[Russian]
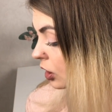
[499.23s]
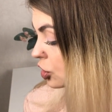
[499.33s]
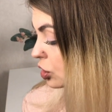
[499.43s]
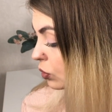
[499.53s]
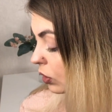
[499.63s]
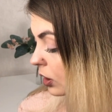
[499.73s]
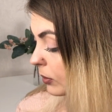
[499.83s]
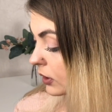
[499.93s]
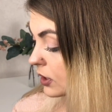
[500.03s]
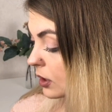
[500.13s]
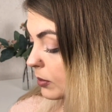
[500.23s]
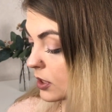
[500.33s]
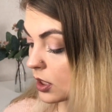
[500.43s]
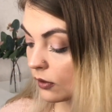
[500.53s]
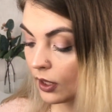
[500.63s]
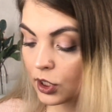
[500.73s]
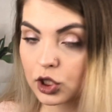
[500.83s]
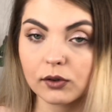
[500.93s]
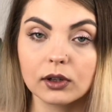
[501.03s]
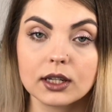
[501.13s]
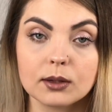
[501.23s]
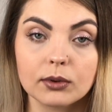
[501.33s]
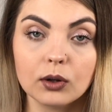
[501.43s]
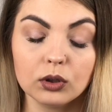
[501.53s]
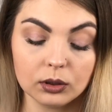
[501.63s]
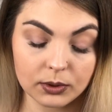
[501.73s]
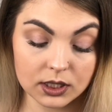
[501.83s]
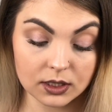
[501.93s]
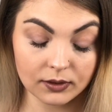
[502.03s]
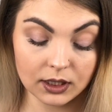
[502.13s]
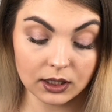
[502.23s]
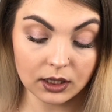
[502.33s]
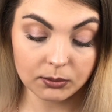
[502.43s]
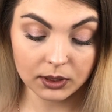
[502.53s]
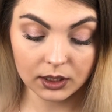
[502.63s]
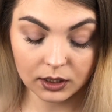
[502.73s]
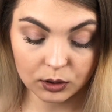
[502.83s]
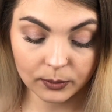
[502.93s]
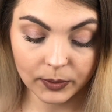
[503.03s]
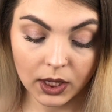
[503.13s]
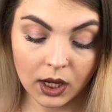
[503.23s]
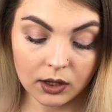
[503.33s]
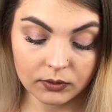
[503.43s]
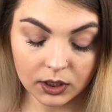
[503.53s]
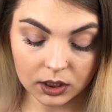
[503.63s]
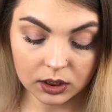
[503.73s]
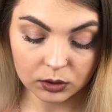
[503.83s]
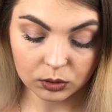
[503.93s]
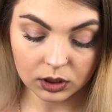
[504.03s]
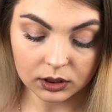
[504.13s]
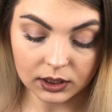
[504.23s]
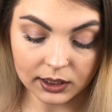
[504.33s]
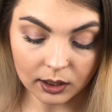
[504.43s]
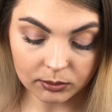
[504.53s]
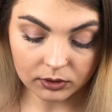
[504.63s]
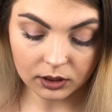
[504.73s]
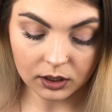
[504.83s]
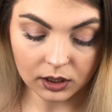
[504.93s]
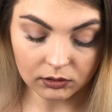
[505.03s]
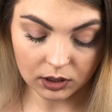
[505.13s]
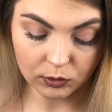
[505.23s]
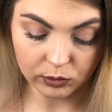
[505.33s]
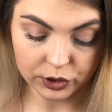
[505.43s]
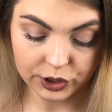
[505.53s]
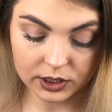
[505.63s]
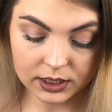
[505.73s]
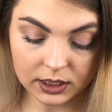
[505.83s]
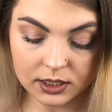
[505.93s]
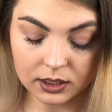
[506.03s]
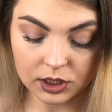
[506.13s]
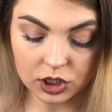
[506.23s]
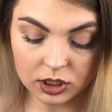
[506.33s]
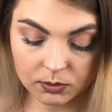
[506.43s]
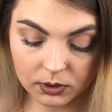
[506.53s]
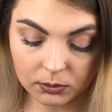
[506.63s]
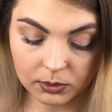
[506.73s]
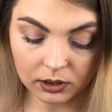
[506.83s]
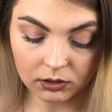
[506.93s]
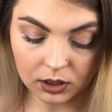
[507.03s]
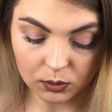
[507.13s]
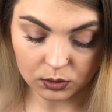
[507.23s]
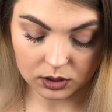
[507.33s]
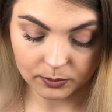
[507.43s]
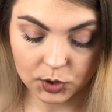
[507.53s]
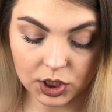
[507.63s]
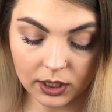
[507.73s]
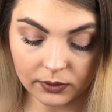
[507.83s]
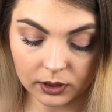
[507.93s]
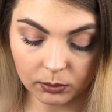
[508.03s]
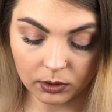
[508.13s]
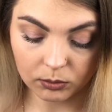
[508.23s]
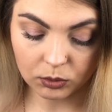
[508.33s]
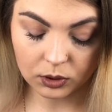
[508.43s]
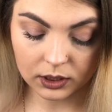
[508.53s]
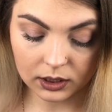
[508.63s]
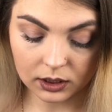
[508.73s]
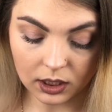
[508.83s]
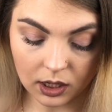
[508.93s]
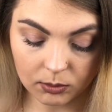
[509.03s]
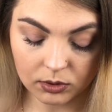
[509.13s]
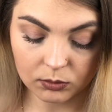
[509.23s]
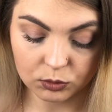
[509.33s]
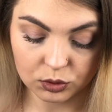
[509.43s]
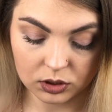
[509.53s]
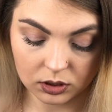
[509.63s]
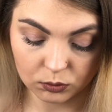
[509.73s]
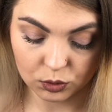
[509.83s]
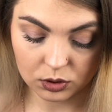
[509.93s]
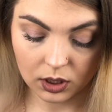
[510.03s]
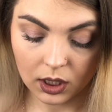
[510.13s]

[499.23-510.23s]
что аромат из себя представляет, что вы хотя бы какое-то представление имели о нем. Верхние ноты это яблоко, колокольчик, сердце это жасмин, белая роза, шлейф это бамбук, кедр, амбра, мускус.